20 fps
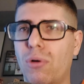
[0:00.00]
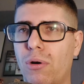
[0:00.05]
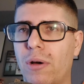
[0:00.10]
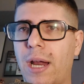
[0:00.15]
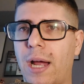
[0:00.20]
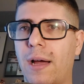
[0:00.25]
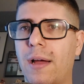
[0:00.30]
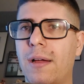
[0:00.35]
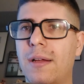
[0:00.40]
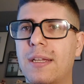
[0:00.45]

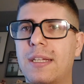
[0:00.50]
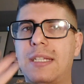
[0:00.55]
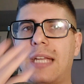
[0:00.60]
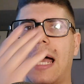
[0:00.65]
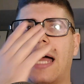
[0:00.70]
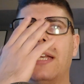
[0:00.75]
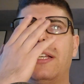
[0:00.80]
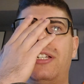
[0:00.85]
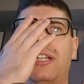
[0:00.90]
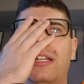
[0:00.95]
ora,
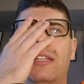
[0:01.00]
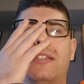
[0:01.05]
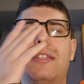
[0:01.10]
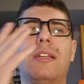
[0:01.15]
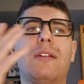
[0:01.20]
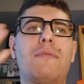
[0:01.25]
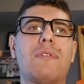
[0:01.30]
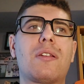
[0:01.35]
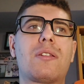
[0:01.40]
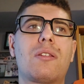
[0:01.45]
Sanchez
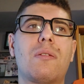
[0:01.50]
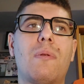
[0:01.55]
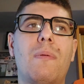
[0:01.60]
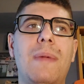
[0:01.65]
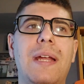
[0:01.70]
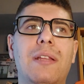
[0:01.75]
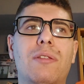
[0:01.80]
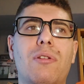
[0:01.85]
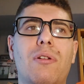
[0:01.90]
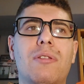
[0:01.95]
in questo
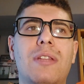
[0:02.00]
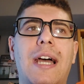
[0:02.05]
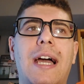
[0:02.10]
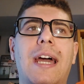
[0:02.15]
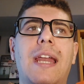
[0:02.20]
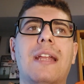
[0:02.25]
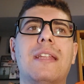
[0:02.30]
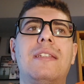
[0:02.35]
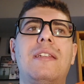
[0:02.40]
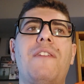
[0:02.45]
momento non dà
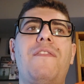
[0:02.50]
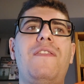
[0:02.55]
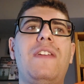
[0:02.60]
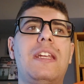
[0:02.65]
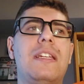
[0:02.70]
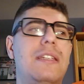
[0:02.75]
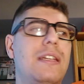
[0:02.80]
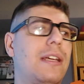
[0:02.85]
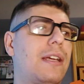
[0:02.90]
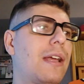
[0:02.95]
garanzie
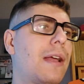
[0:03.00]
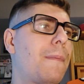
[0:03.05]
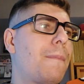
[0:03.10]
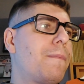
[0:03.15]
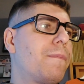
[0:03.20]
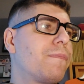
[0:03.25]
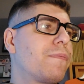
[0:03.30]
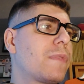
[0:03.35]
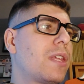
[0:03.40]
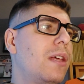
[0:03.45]
fisiche.
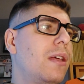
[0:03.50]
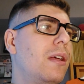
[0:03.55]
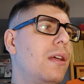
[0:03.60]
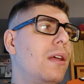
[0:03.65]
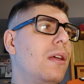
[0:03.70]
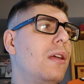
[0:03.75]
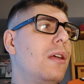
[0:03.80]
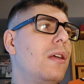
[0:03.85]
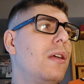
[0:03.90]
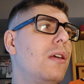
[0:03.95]

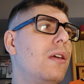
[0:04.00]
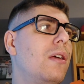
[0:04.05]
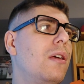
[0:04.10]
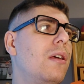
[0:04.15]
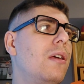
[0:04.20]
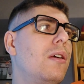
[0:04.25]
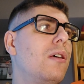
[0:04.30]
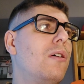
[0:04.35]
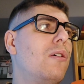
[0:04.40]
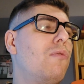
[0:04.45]

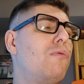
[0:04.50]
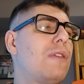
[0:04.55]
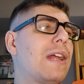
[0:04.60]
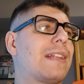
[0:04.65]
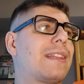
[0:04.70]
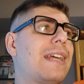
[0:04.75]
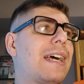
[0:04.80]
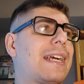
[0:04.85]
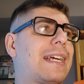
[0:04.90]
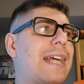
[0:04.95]
Un
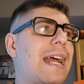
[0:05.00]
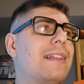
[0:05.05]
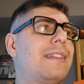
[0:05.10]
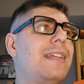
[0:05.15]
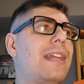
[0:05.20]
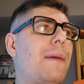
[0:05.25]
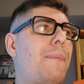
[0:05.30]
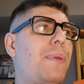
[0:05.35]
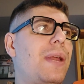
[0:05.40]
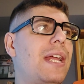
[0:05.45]

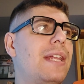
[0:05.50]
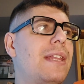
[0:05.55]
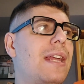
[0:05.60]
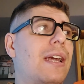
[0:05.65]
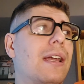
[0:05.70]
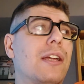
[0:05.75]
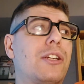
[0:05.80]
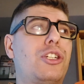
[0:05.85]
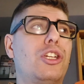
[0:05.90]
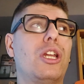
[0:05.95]
attaccante da prendere
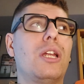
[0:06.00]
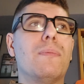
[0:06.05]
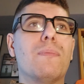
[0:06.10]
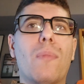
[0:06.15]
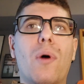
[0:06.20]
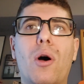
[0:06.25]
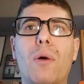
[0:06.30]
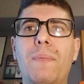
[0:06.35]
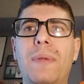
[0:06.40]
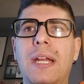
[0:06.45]
alla Ciro
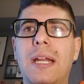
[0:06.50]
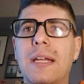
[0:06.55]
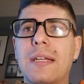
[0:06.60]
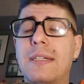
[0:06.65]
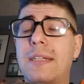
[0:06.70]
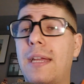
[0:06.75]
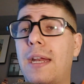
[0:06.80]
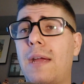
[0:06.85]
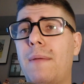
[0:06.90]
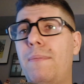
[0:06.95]
Immobile
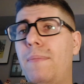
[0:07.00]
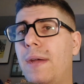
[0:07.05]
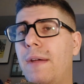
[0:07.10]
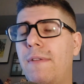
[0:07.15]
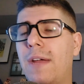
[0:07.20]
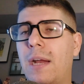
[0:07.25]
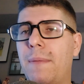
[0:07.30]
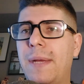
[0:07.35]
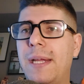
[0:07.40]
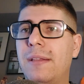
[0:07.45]
sarebbe
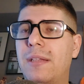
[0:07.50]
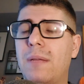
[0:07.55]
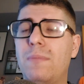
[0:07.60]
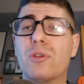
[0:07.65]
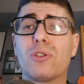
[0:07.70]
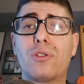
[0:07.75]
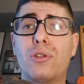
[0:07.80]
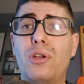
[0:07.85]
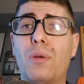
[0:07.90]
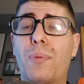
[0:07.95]
veramente il
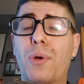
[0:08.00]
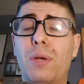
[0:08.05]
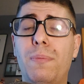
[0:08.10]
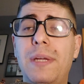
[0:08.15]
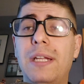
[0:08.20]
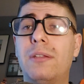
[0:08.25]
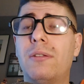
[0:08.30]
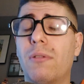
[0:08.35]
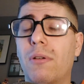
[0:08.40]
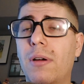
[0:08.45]
mio sogno
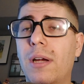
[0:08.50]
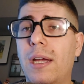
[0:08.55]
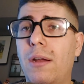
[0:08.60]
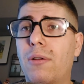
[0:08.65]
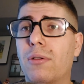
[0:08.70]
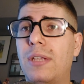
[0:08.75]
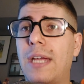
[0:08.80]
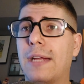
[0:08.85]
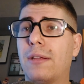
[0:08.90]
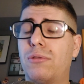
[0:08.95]
proibito e
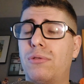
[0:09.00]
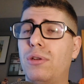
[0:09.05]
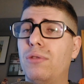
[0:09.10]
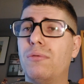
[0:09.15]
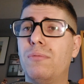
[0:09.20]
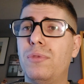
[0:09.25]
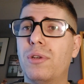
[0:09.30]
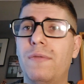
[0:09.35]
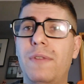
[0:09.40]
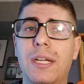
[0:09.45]
l'ho detto in
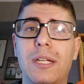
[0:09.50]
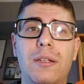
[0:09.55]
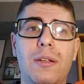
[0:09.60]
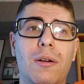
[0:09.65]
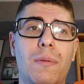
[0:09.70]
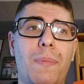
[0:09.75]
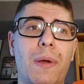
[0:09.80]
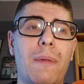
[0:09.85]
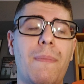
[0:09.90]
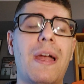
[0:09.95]
un mio
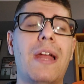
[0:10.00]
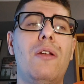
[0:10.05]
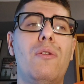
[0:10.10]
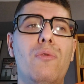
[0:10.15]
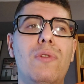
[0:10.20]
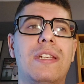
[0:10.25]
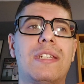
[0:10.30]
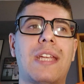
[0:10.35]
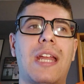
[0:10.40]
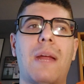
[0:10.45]
video. Per me
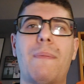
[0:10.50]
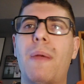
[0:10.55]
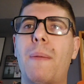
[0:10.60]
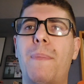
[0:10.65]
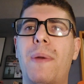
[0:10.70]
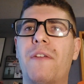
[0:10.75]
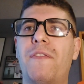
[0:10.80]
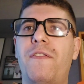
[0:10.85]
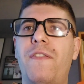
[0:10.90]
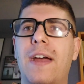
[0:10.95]
lui sarebbe
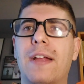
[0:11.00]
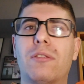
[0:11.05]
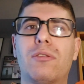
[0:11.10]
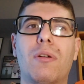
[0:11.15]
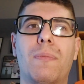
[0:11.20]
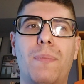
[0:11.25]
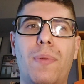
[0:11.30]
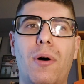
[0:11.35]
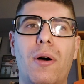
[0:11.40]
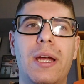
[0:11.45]

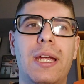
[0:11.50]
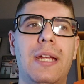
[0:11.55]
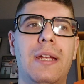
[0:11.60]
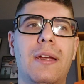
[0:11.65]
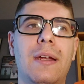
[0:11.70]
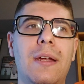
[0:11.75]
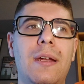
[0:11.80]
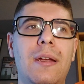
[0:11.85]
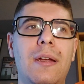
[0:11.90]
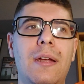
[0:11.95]
perfetto,
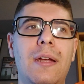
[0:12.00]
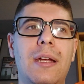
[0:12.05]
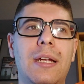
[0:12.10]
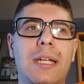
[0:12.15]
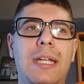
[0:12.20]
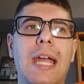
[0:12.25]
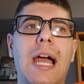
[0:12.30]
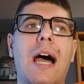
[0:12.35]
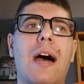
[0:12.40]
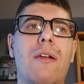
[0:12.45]
poi
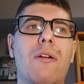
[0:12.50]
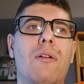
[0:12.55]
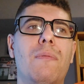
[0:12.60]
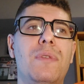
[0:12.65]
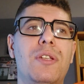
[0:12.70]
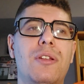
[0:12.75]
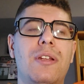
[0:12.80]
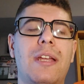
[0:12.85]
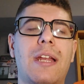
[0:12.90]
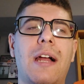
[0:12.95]
Chiaro,
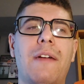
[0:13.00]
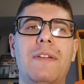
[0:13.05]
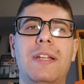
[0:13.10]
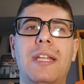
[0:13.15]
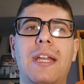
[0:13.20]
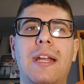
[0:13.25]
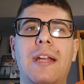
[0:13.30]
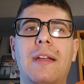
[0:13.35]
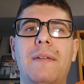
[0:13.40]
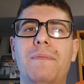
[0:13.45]
bisognerà
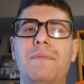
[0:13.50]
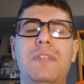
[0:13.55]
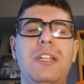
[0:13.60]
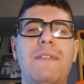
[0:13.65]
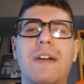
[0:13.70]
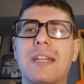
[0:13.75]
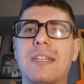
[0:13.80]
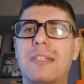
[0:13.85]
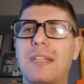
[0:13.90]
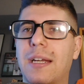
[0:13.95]
vedere
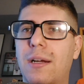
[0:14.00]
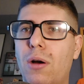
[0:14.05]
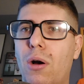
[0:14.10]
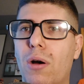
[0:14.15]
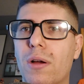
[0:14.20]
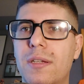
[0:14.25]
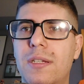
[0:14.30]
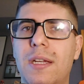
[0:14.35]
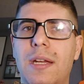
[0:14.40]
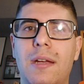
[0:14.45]
diverse
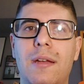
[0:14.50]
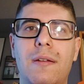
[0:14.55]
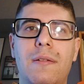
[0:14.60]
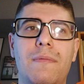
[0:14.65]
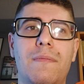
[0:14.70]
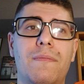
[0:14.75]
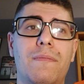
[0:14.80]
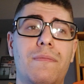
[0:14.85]
cose.